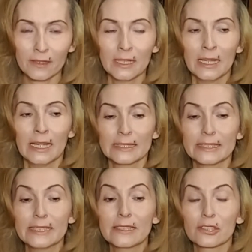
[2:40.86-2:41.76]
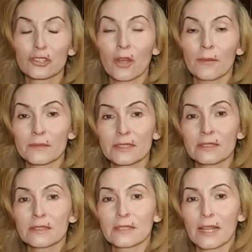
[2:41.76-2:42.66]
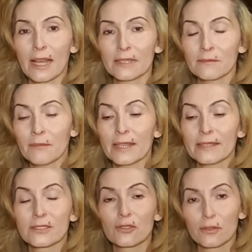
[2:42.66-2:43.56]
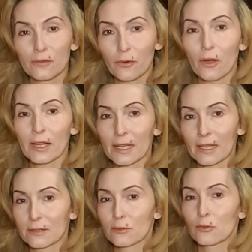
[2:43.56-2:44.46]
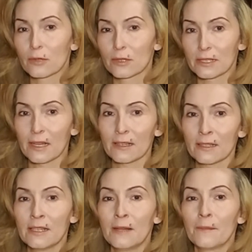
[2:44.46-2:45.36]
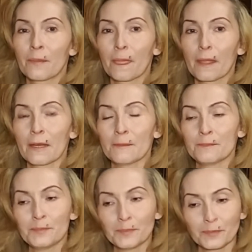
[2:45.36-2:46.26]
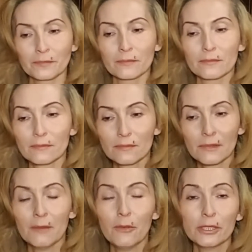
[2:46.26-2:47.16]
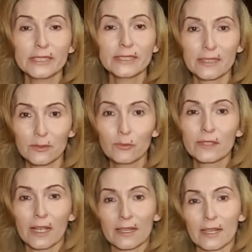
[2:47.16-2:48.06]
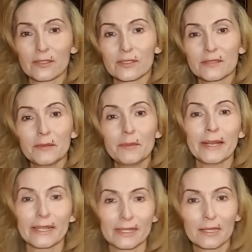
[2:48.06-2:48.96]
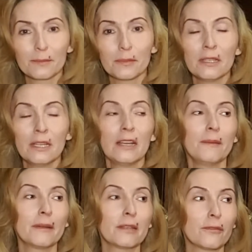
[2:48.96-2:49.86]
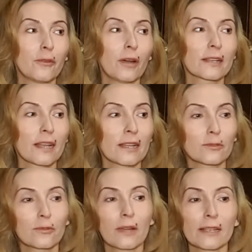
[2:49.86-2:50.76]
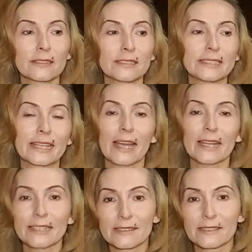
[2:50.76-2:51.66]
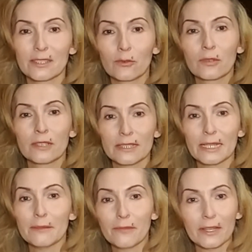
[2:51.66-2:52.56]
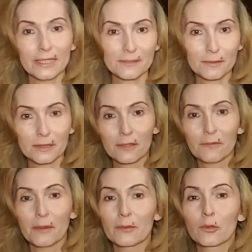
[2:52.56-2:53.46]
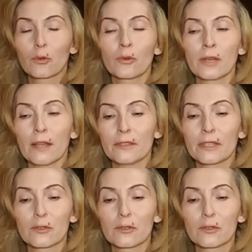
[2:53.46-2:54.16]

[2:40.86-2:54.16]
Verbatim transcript: Die, die gestorben sind, hatten meistens schon Vorerkrankungen, ja. Ähm, möchte ich dazu sagen. Also es ist wie bei einer Grippe man eine Vorerkrankung hat, die gerade jetzt die Lungen in dem Fall jetzt betrifft beim Coronavirus,